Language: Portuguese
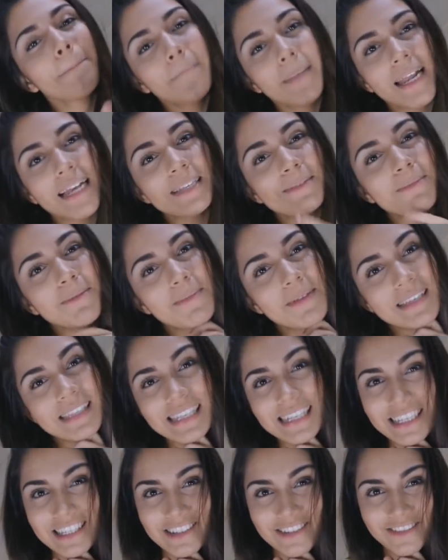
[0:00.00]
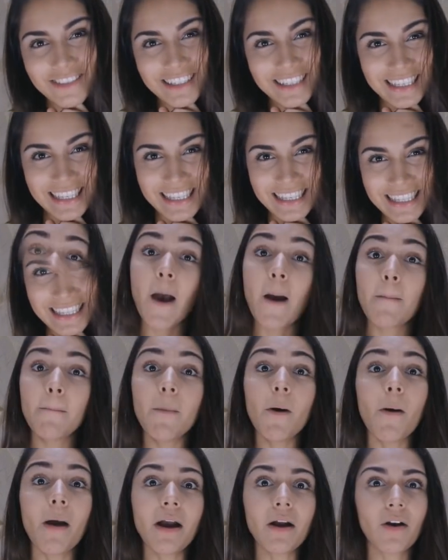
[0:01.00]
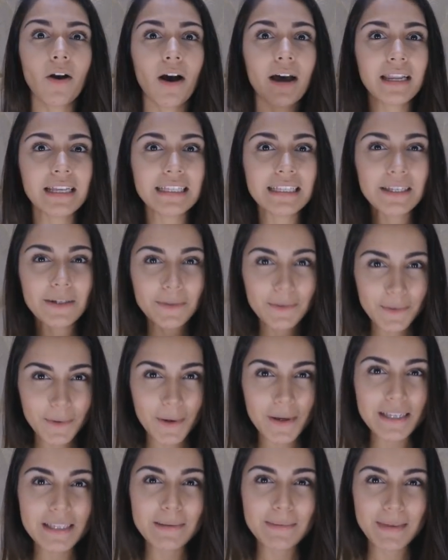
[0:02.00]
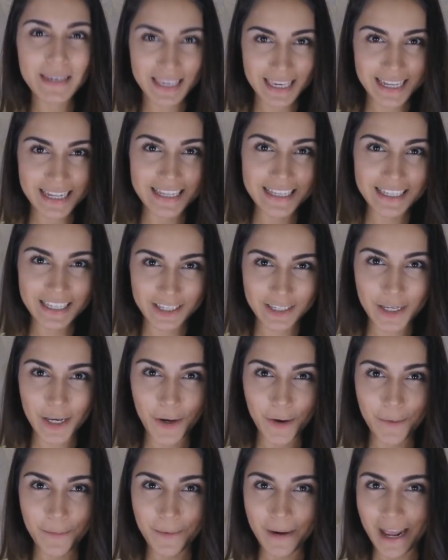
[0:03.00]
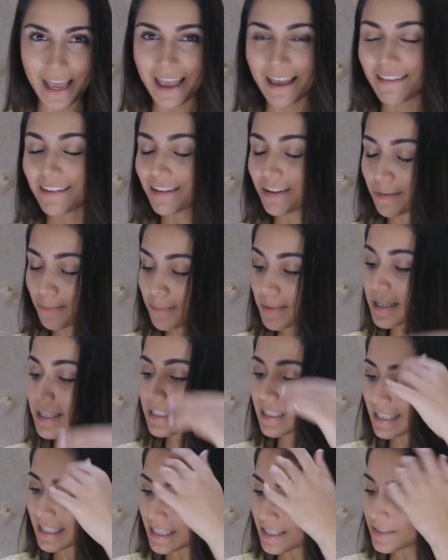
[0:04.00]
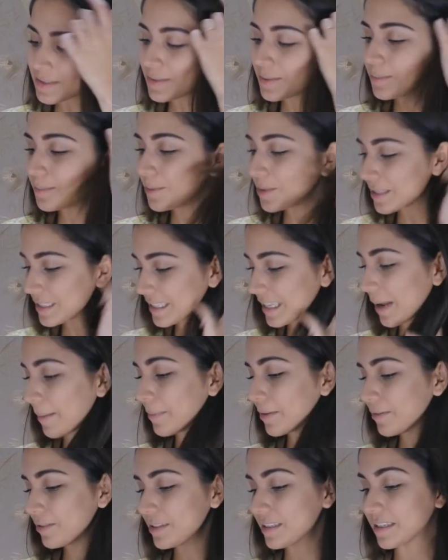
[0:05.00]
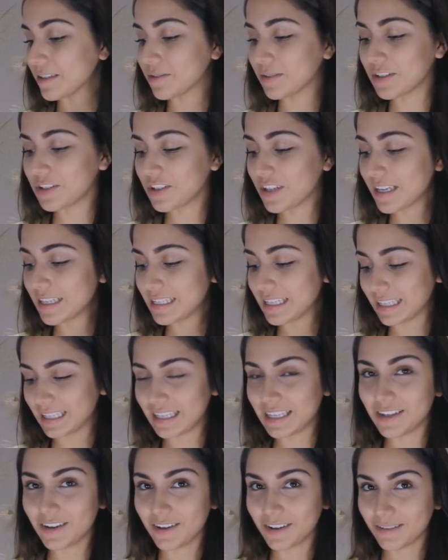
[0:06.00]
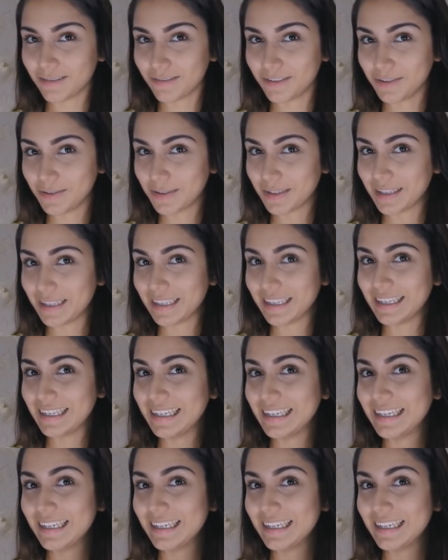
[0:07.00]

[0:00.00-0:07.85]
para as bebezinhas de vocês. Bom, agora são dois biquínis que chegou para ela que eu preciso mostrar para vocês. Vou deixar esse aqui, ó, que foi o que